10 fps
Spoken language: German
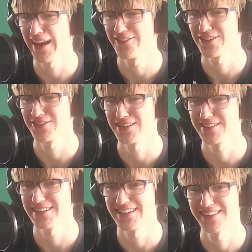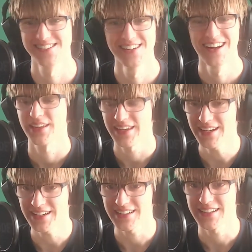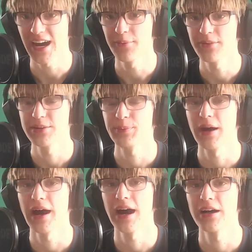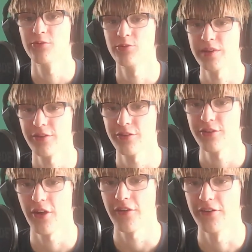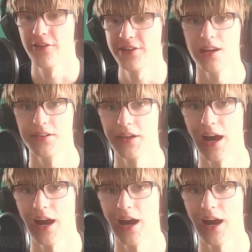was war das denn jetzt? Ja, ich habe ein paar Informationen an euch. Ich habe